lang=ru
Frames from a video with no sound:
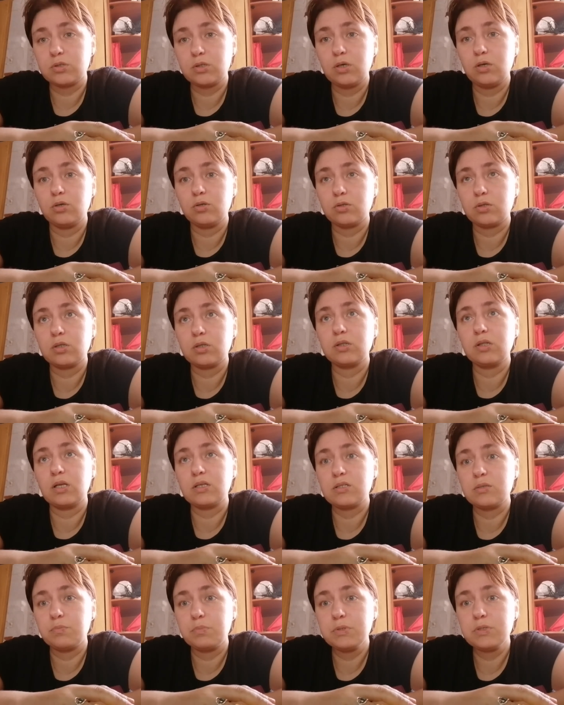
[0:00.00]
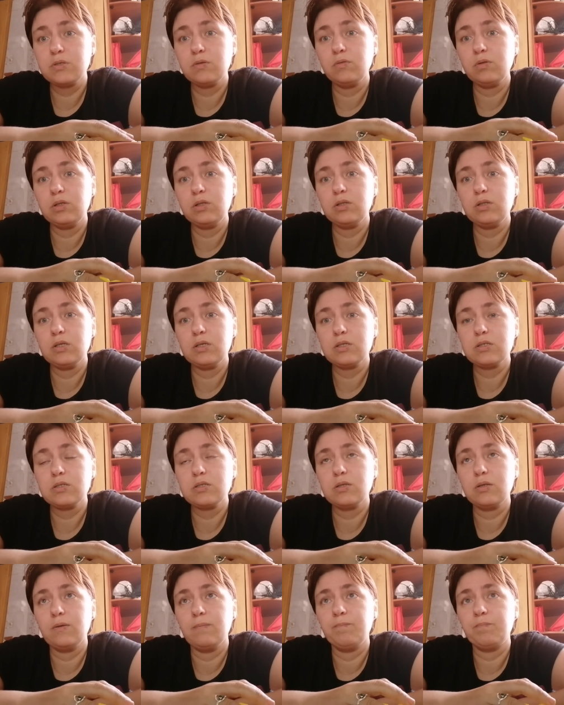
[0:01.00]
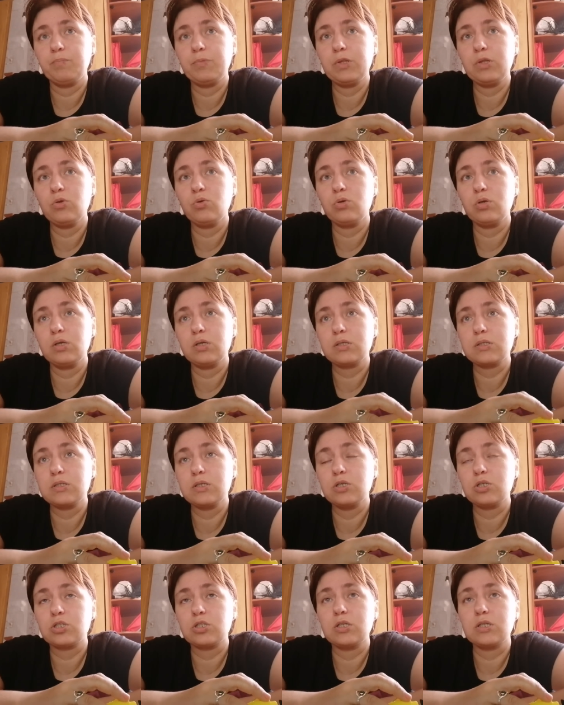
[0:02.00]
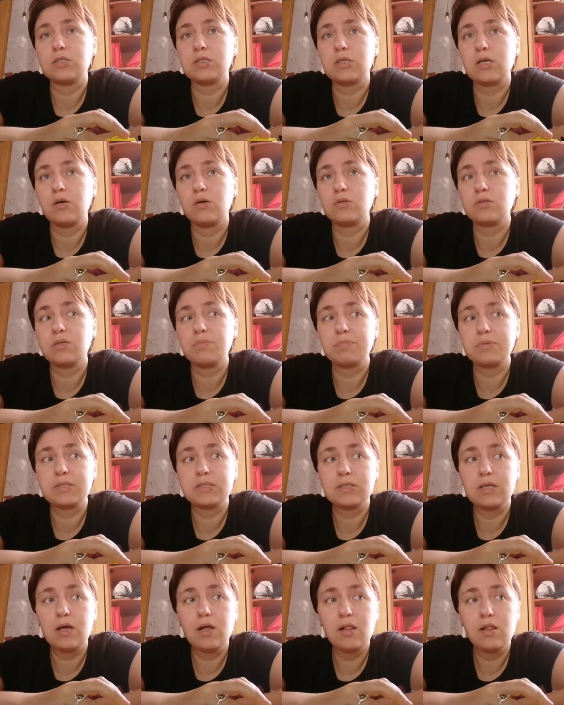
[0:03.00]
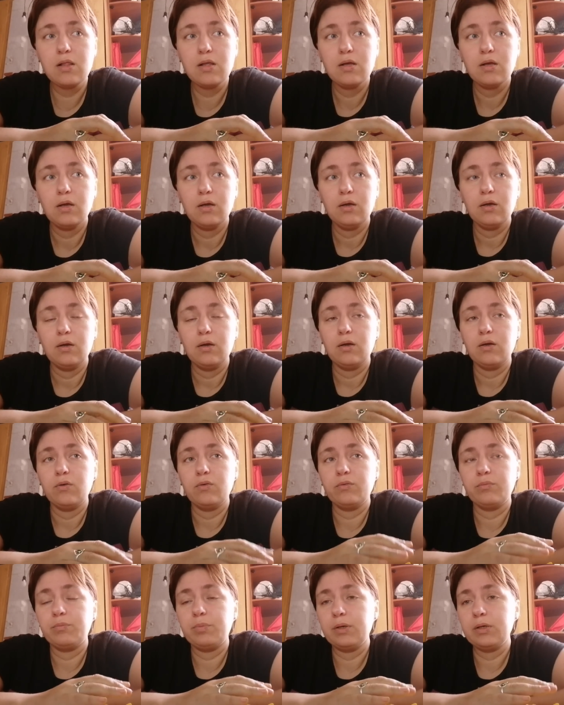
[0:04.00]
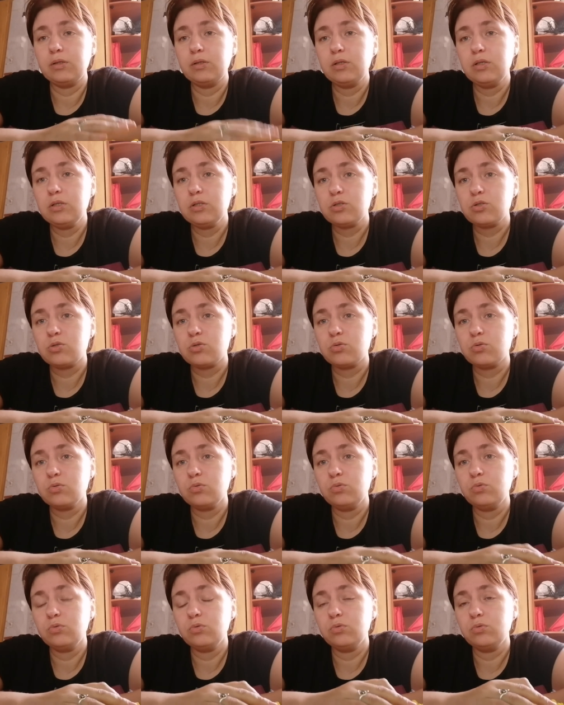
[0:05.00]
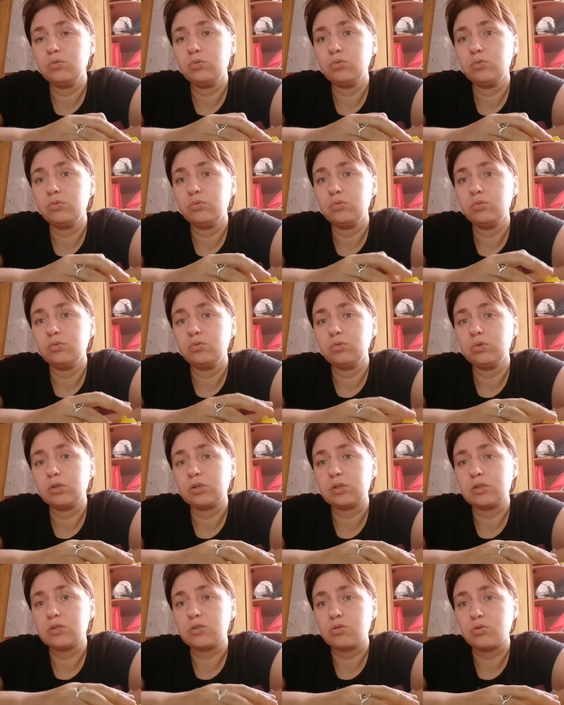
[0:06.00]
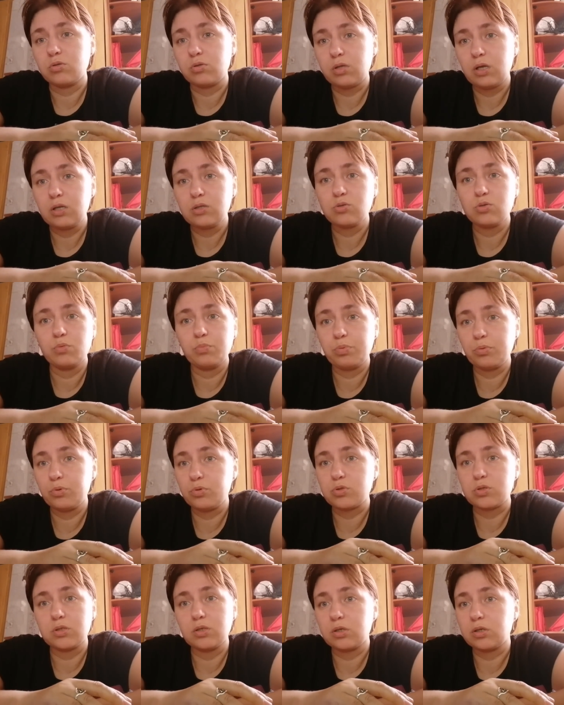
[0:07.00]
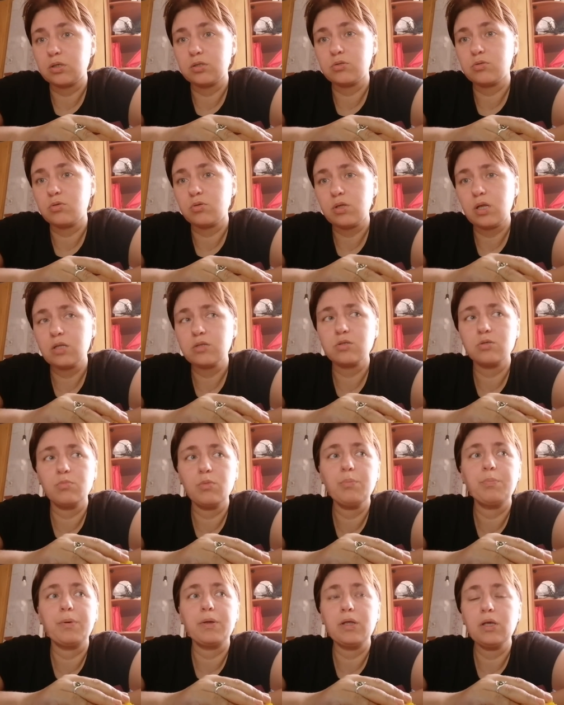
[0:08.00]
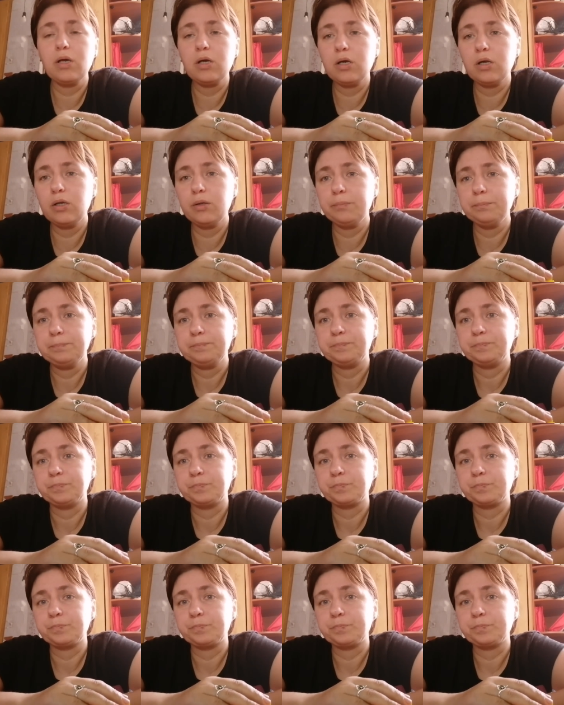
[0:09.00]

сказала, тогда записывайте нас. Юрий Алексеевич нас сразу записал в больницу, на консультацию, просто на консультацию. Мы поехали,